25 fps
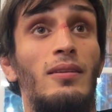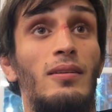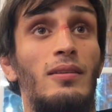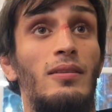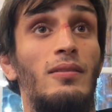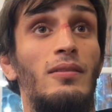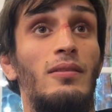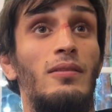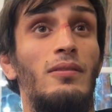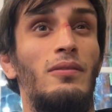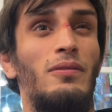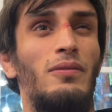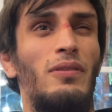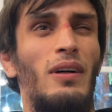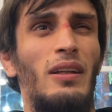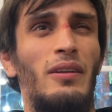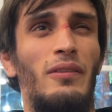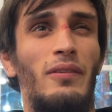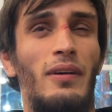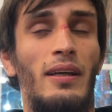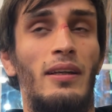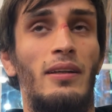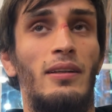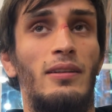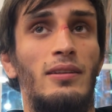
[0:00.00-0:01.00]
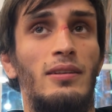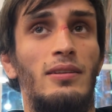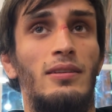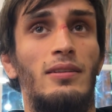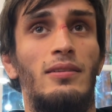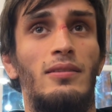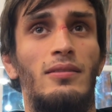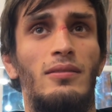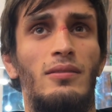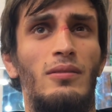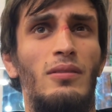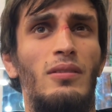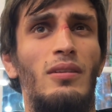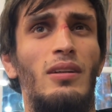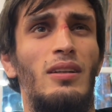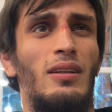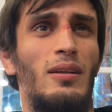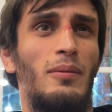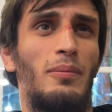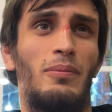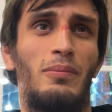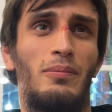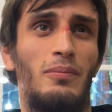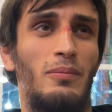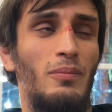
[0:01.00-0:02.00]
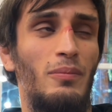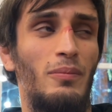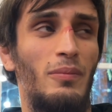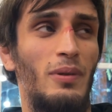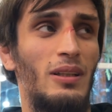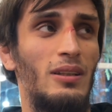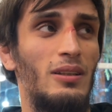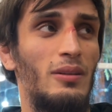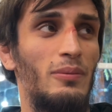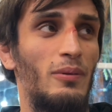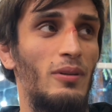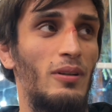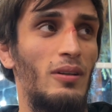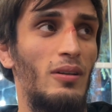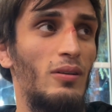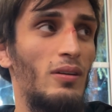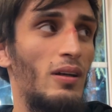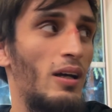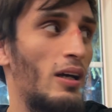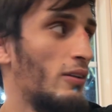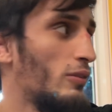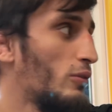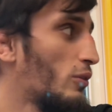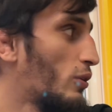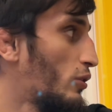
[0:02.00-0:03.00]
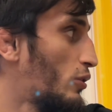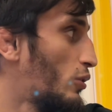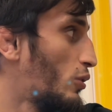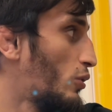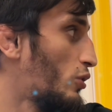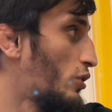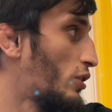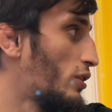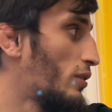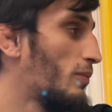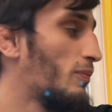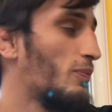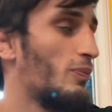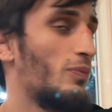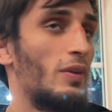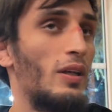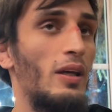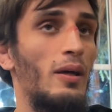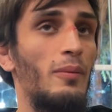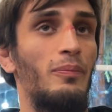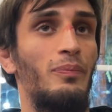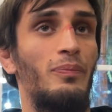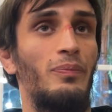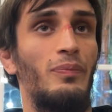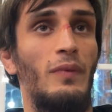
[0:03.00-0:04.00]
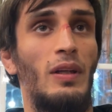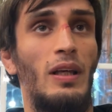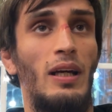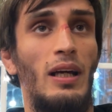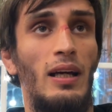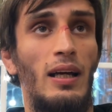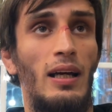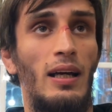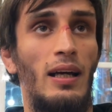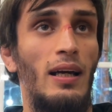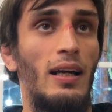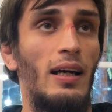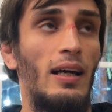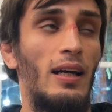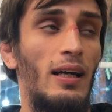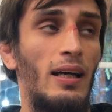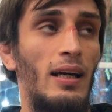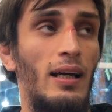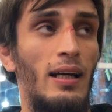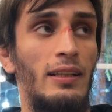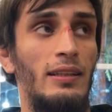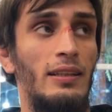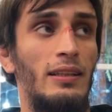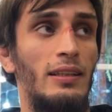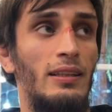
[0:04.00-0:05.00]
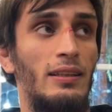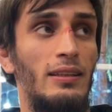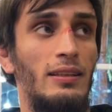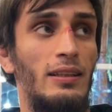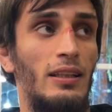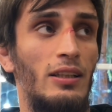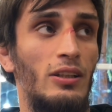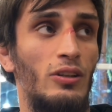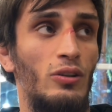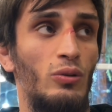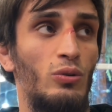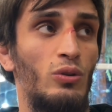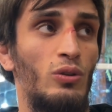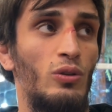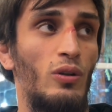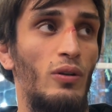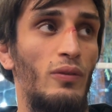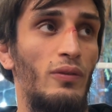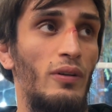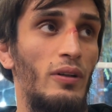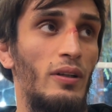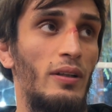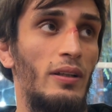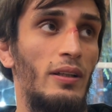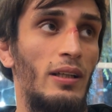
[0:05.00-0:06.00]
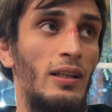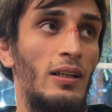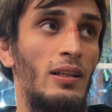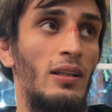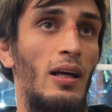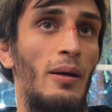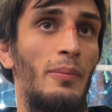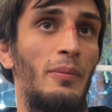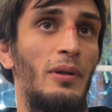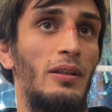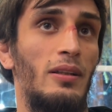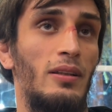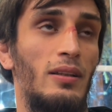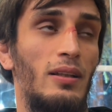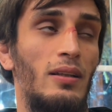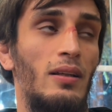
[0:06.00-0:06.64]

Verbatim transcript: э, в январе. Ну, это, в принципе, одно и то же. Там э, одни и те же условия, регламент